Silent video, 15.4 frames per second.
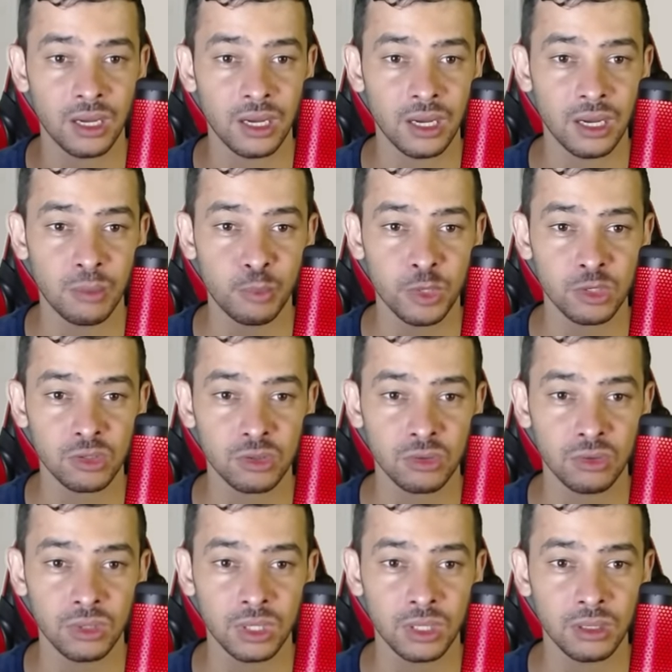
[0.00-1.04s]
a
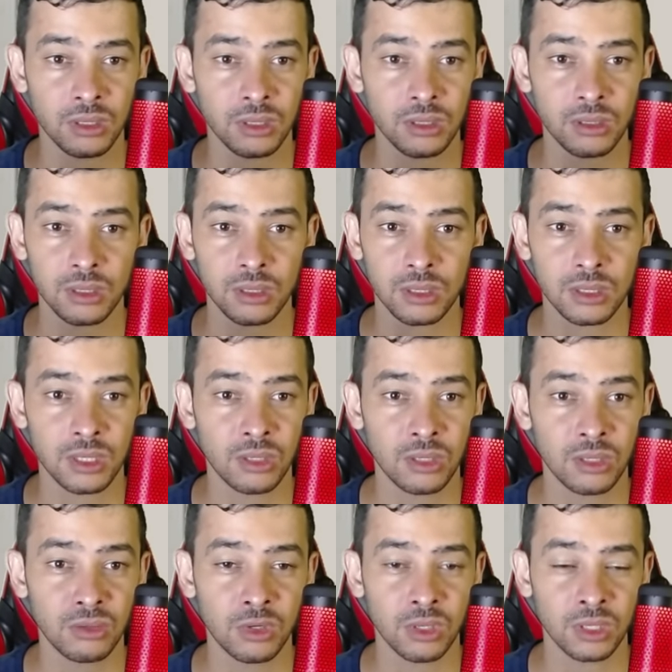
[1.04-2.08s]
pessoa sendo
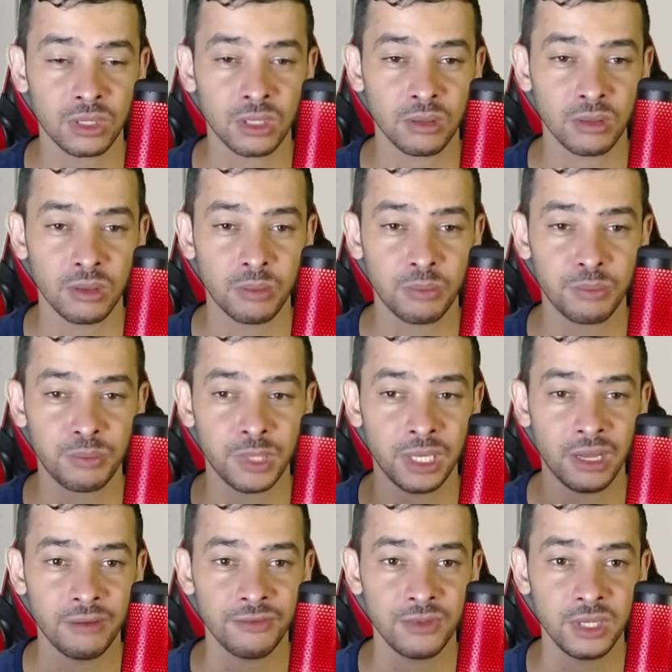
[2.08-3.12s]
morta
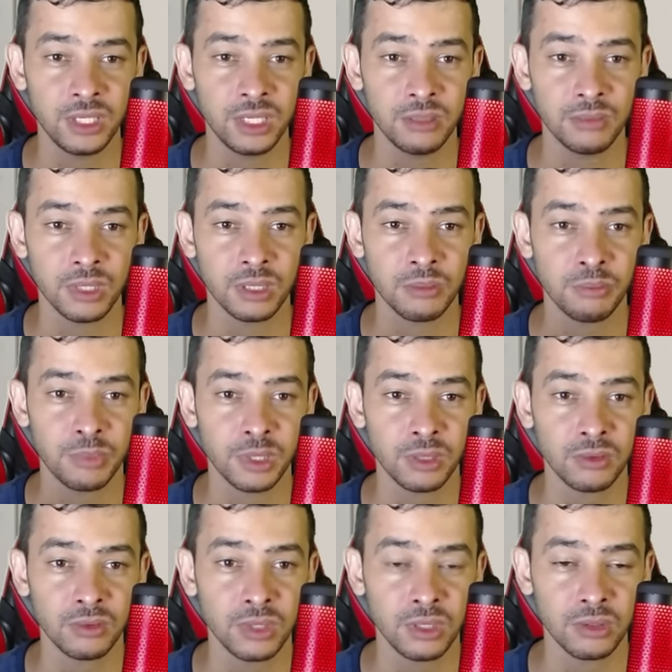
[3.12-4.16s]
pela vítima,
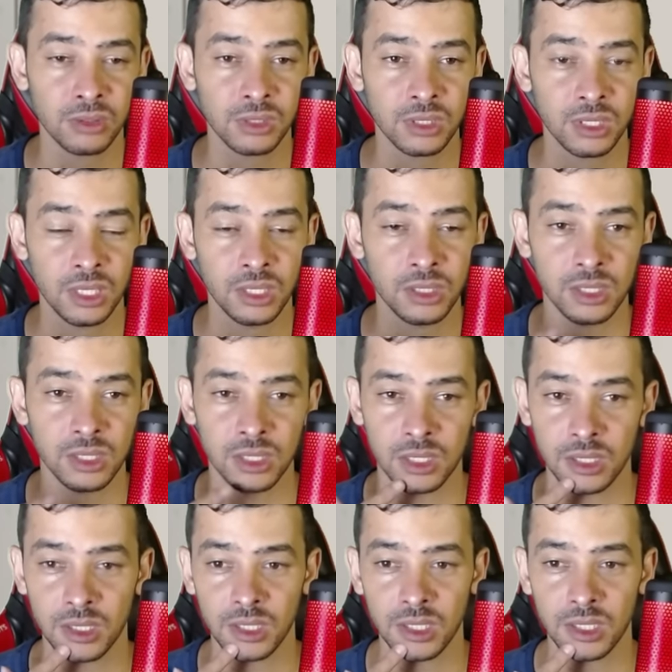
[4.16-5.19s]
pelo
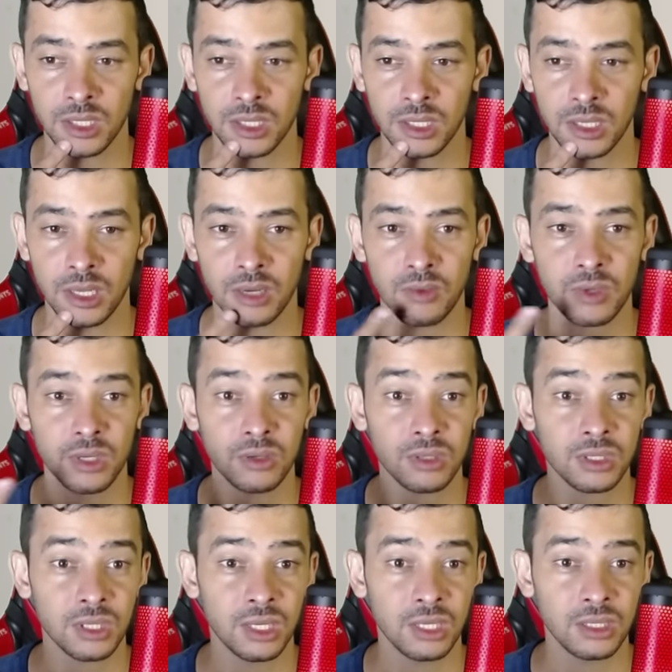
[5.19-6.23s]
inocente, né? O
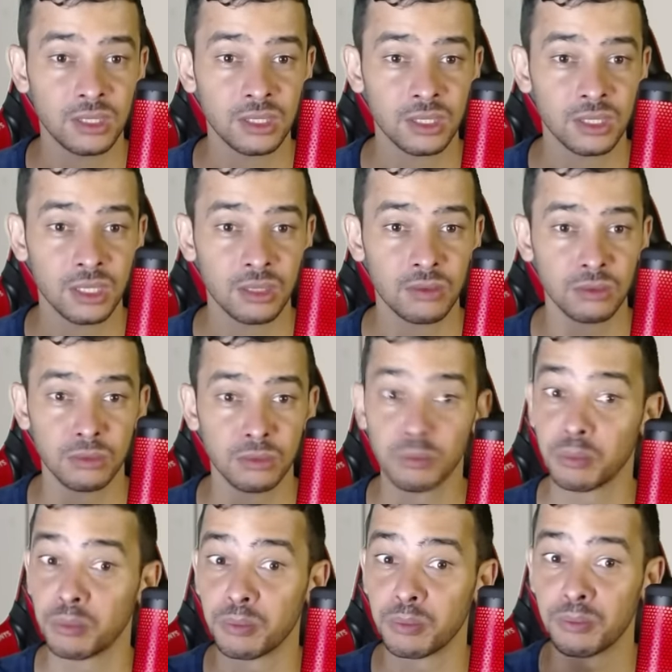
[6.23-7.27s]
inocente, segundo
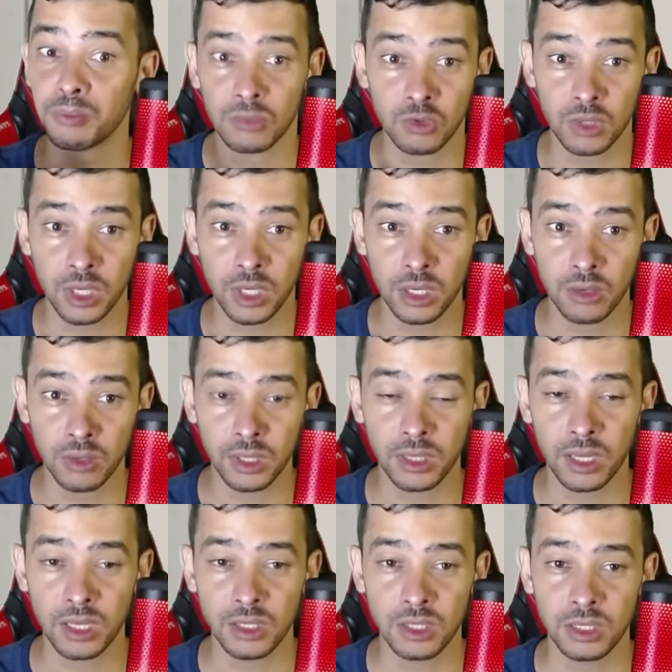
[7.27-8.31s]
o que eu
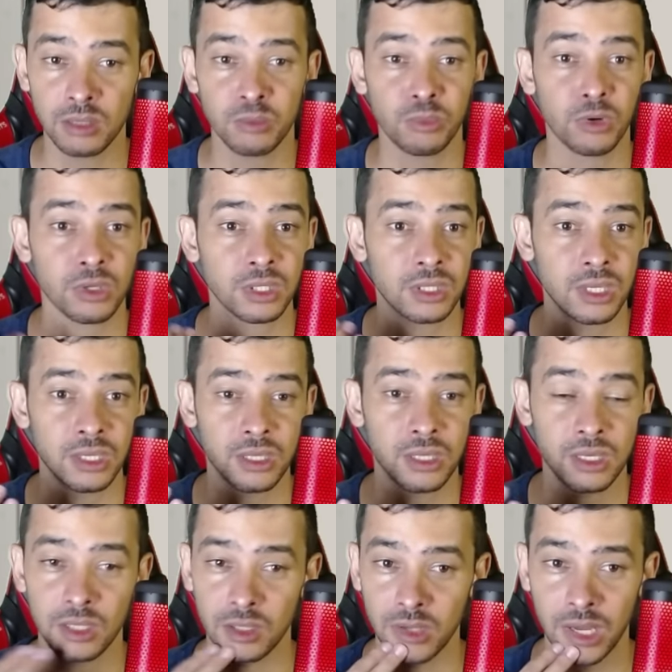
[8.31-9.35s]
entendi, posso ter
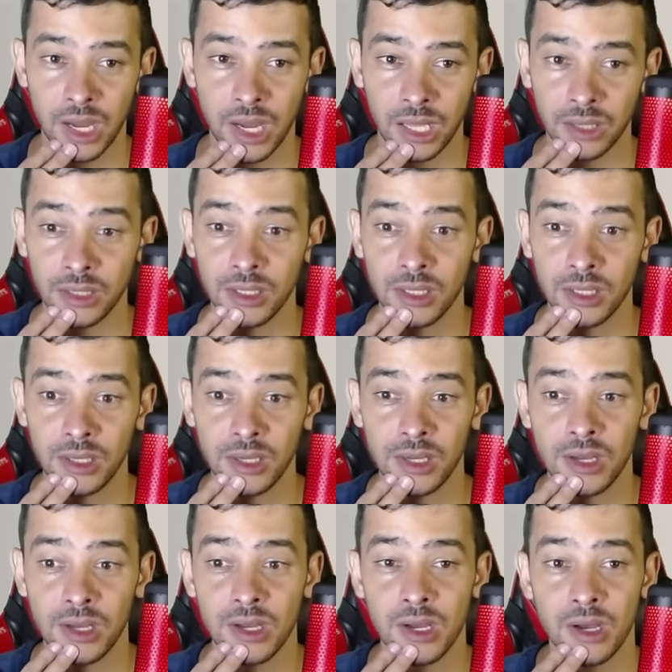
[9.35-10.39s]
entendido errado,
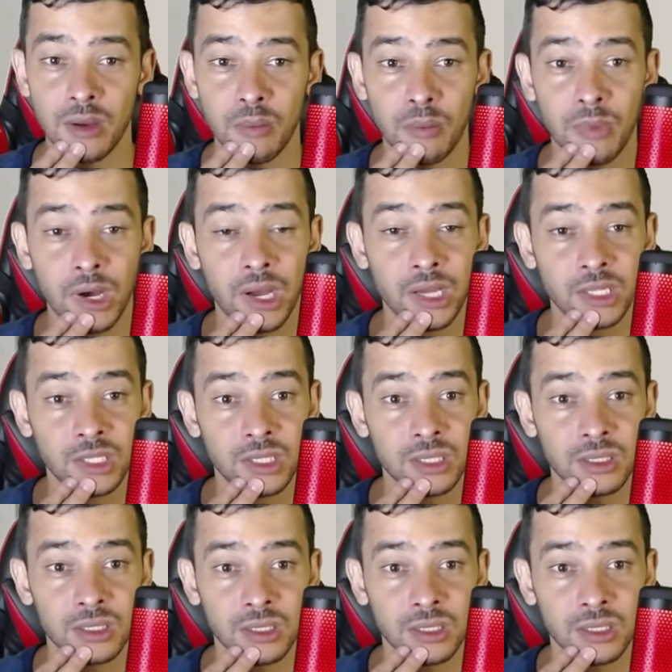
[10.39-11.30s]
mas